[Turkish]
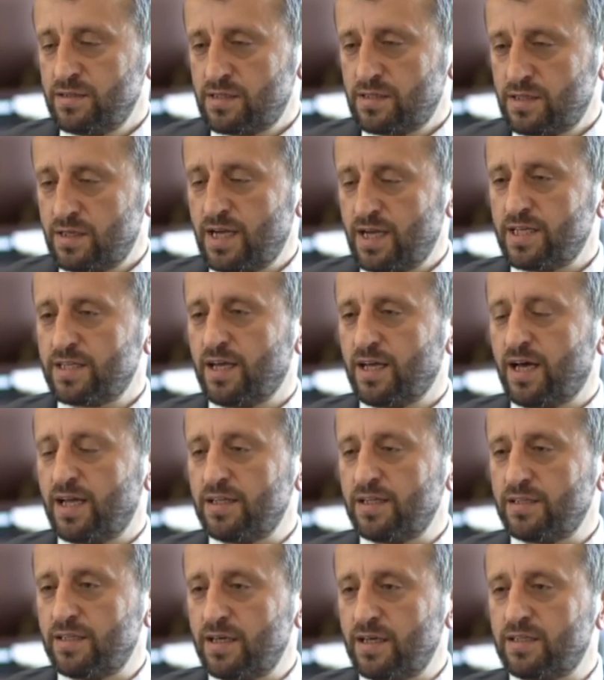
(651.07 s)
istirahat
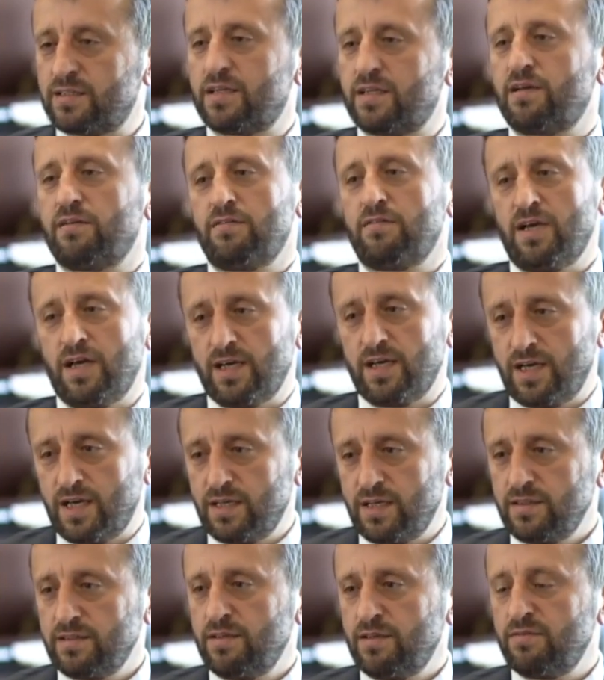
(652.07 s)
halindeyse
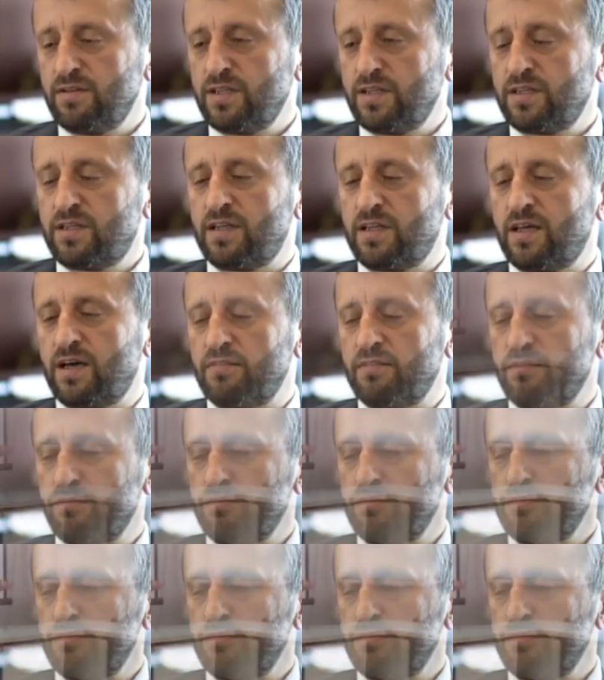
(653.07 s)
veya evinde tedavi